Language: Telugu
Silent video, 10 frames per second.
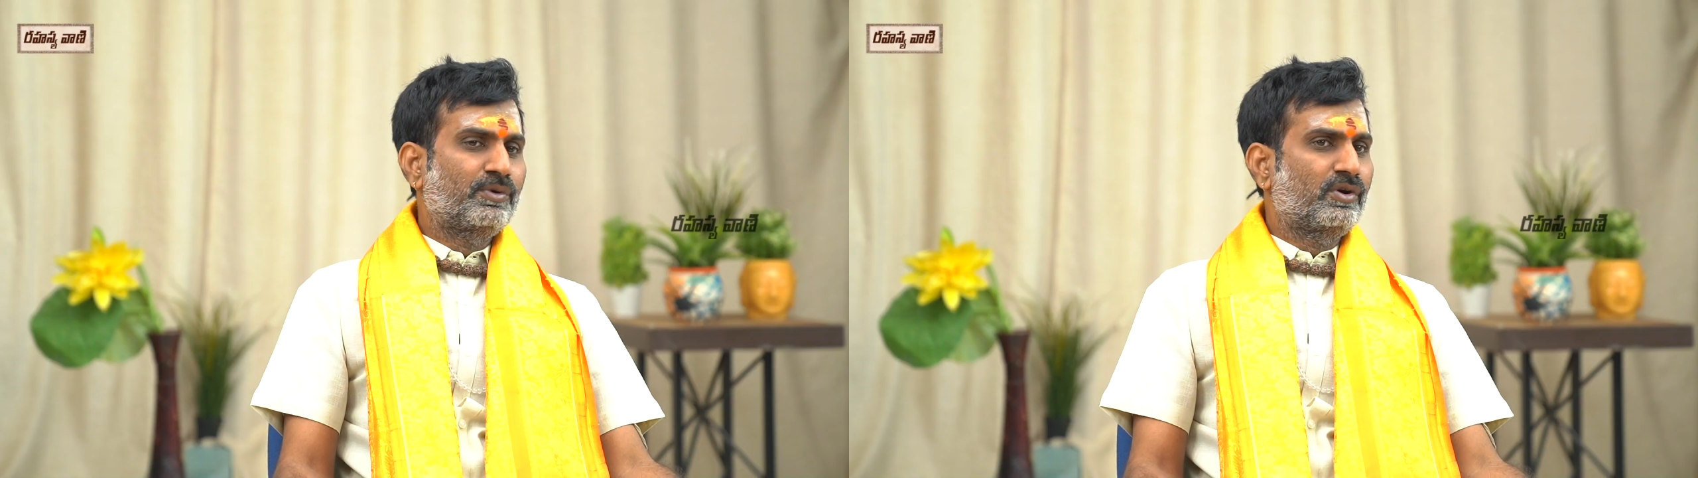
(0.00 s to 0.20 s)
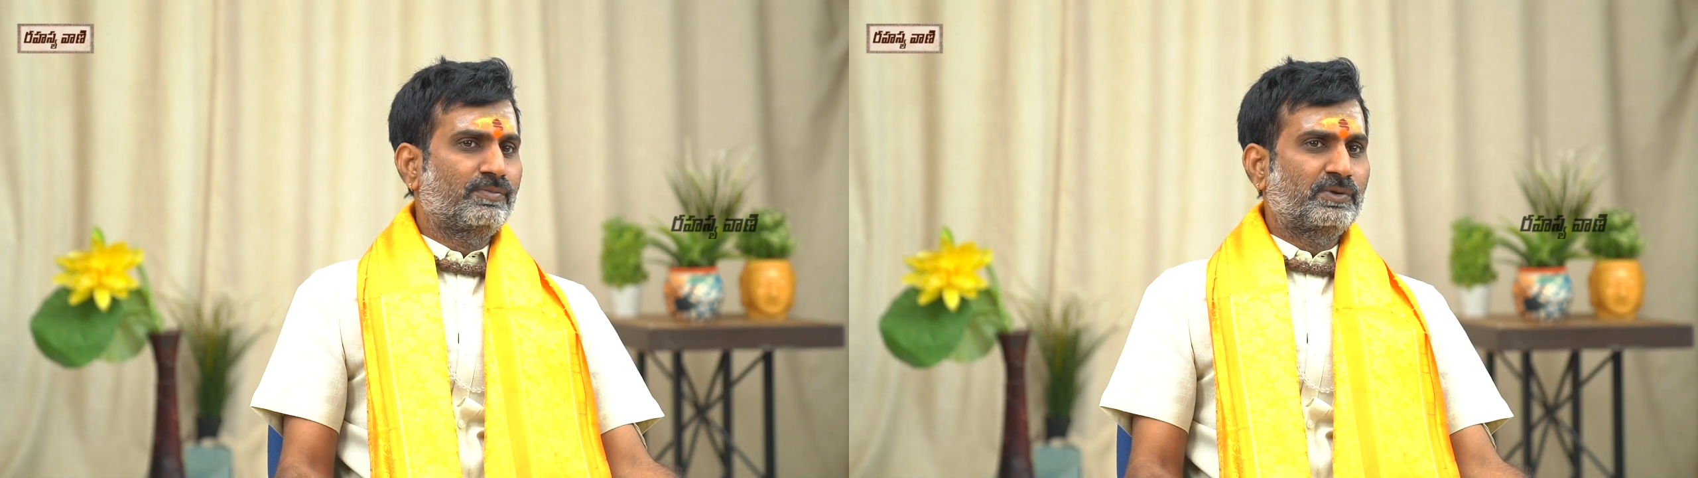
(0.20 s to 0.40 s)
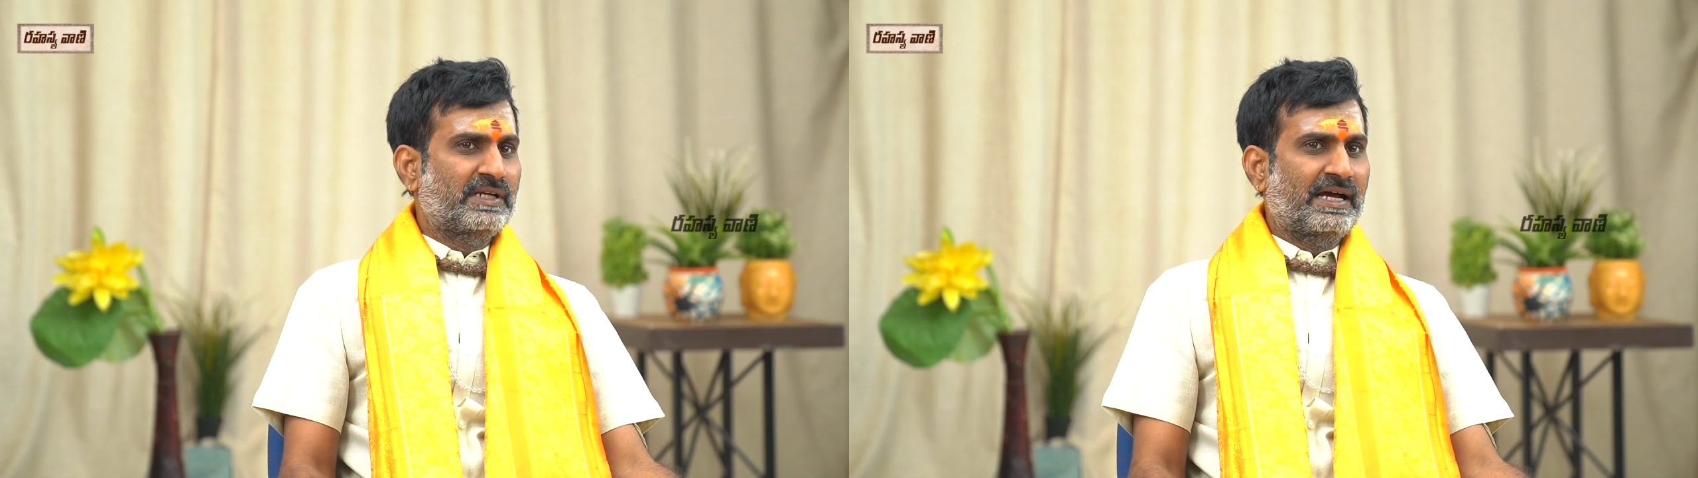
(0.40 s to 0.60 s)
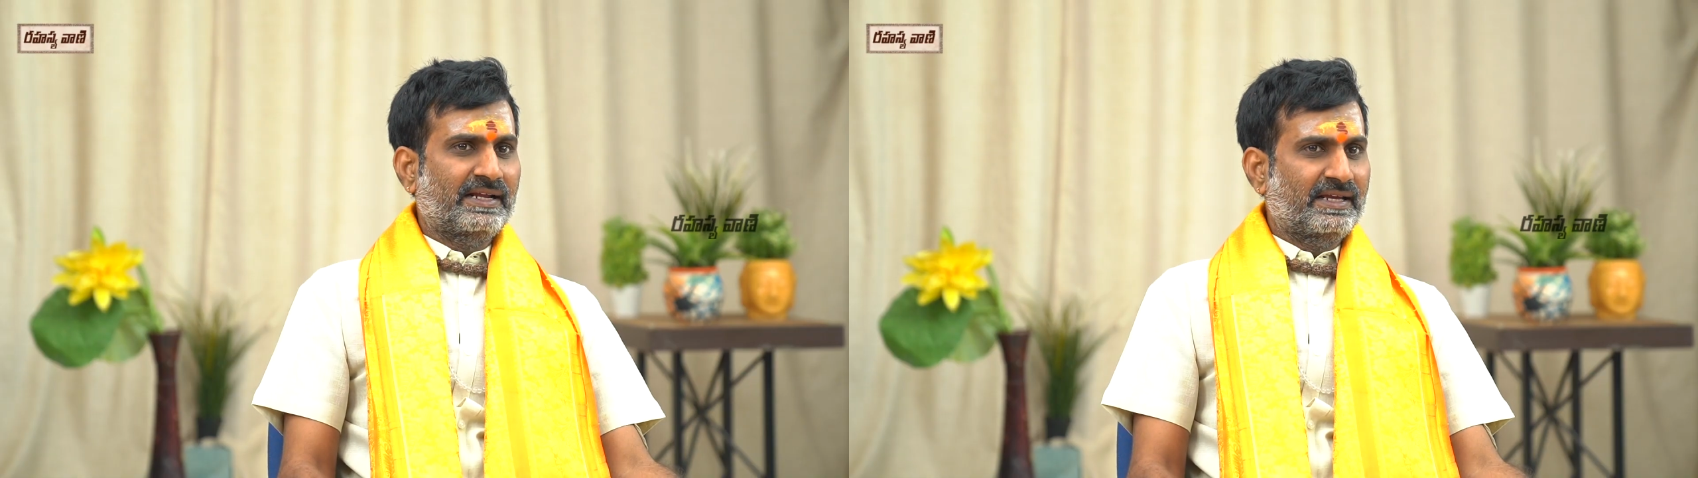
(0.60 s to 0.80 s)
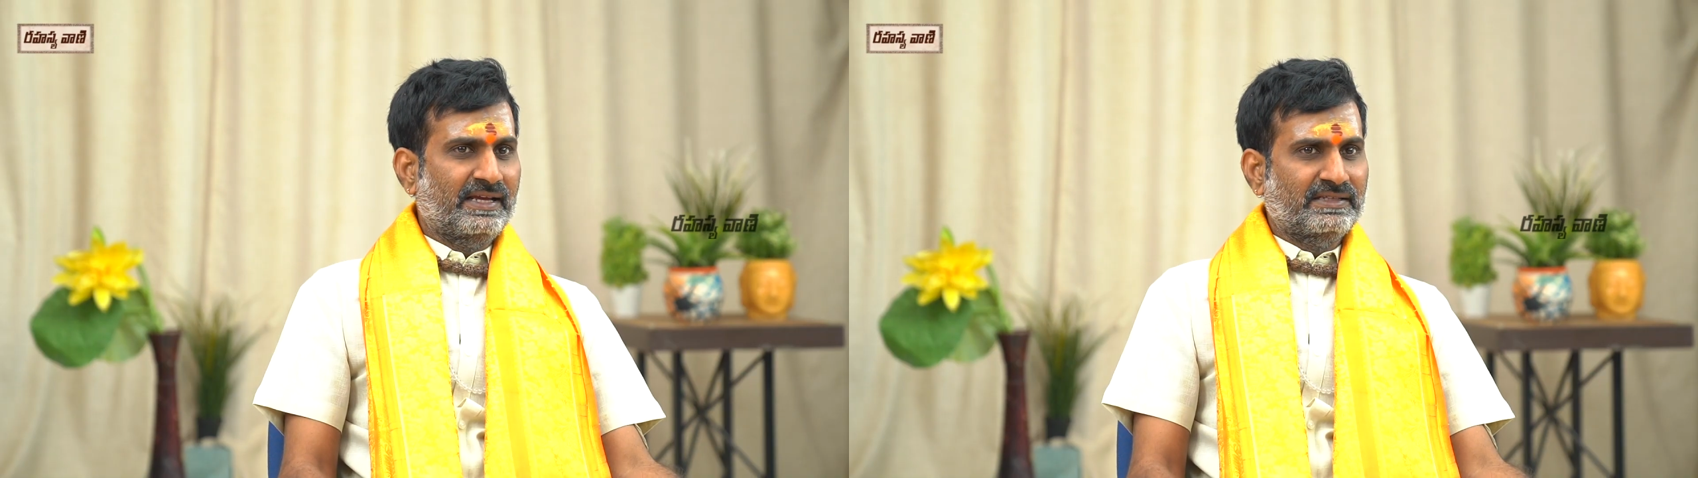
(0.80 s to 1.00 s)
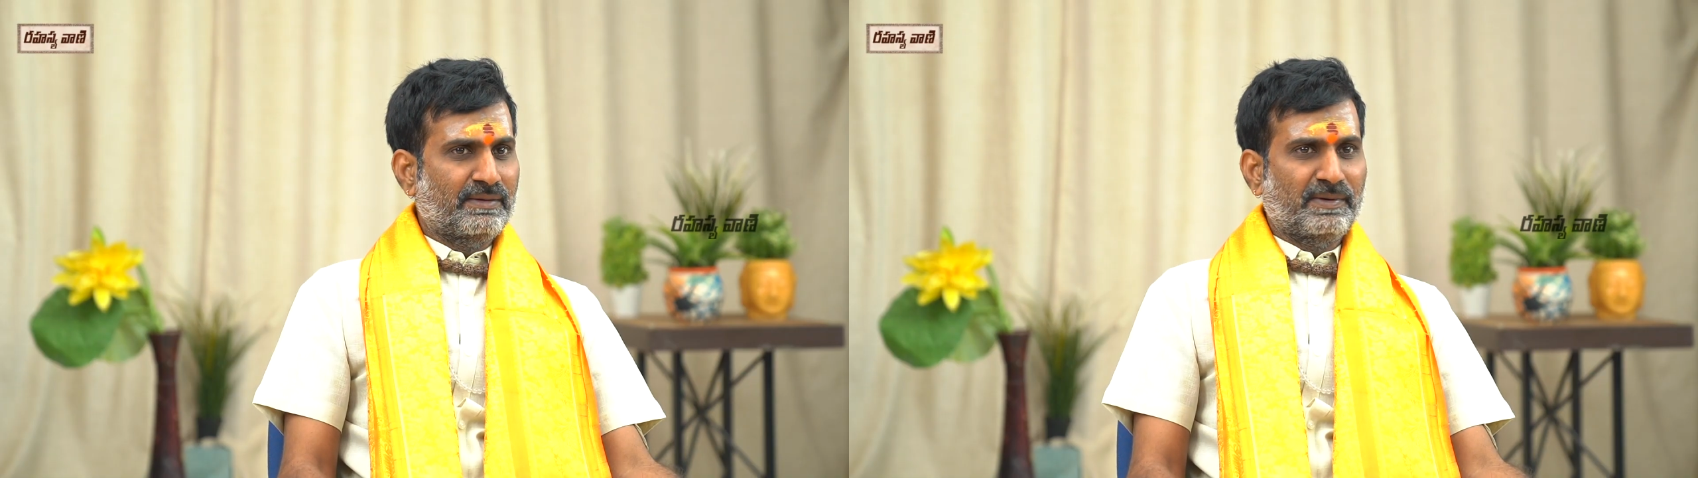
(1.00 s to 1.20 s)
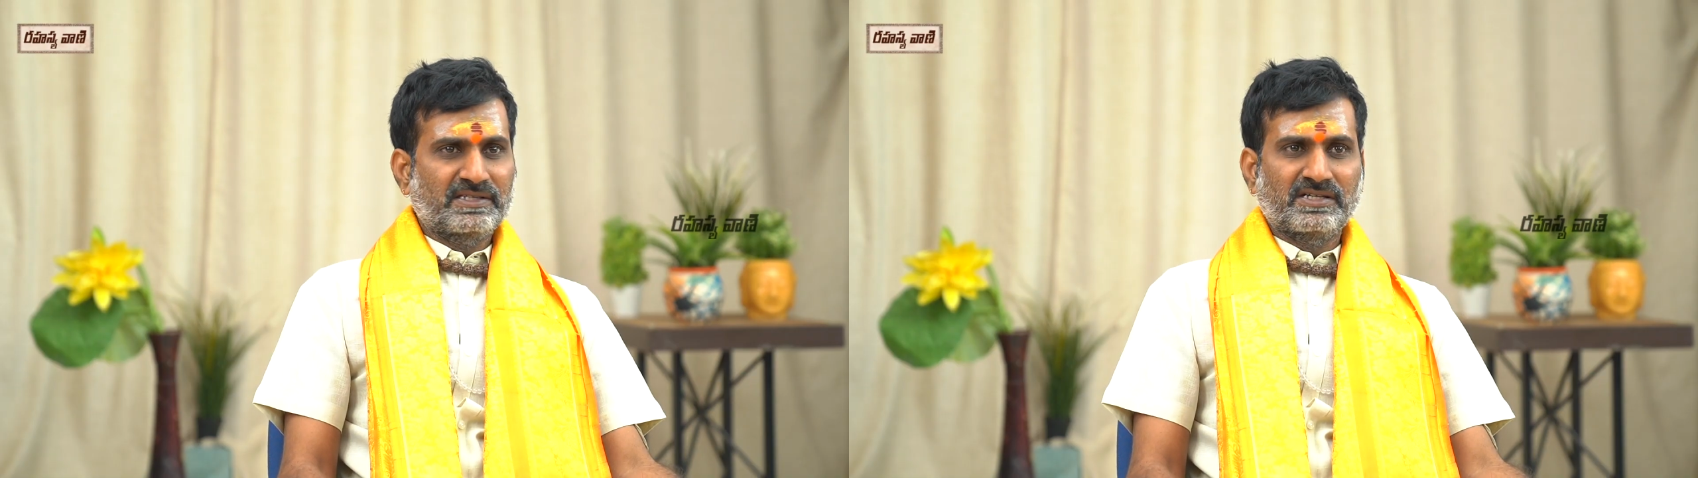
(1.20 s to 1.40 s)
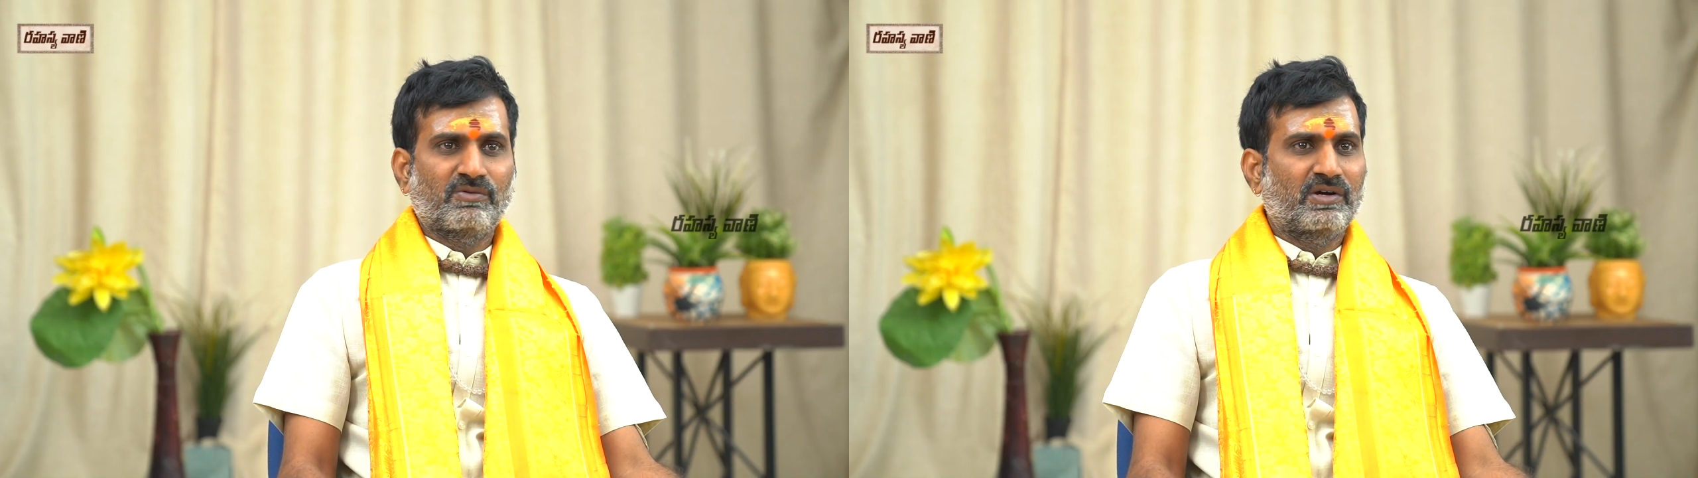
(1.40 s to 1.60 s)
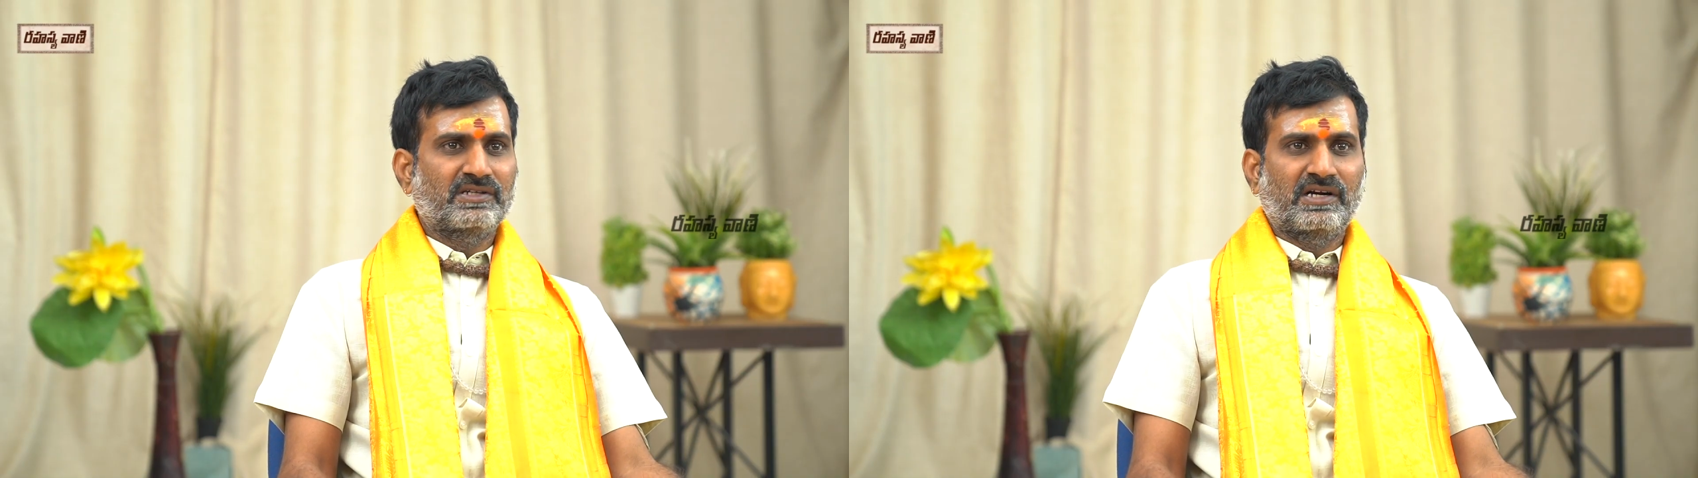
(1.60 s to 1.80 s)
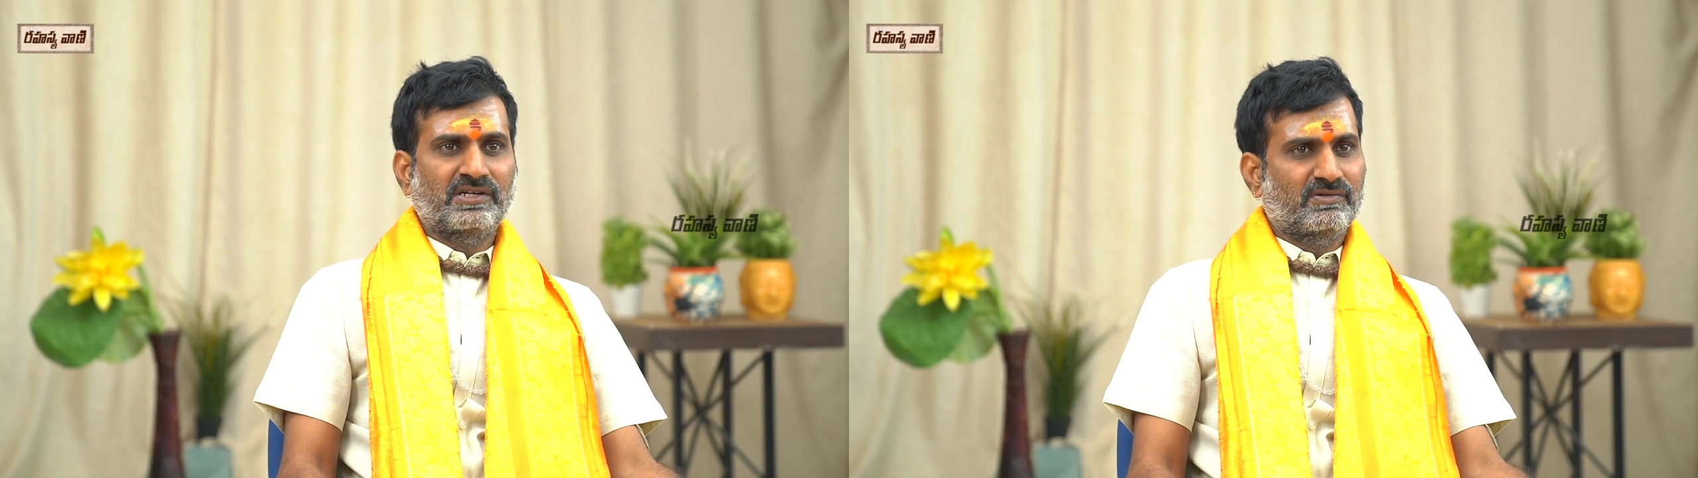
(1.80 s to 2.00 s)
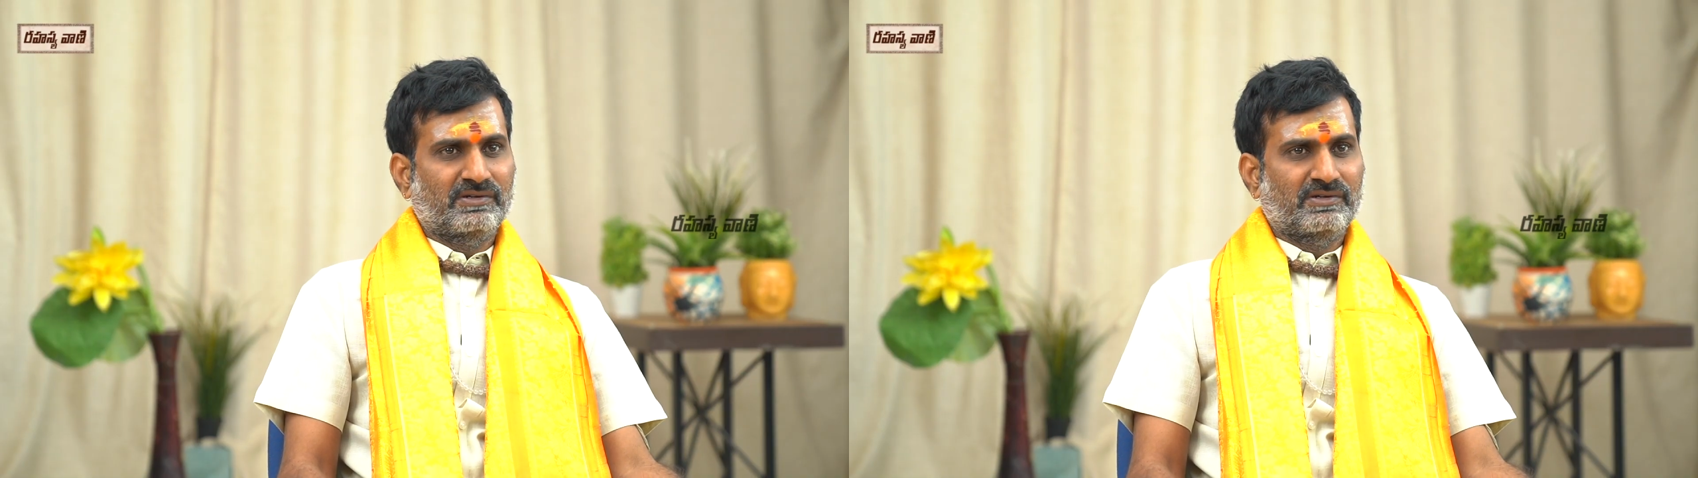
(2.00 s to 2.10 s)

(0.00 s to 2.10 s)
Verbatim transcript: పురుడు పుణ్యానికి అని చెప్పేసి కొందరు అంటూ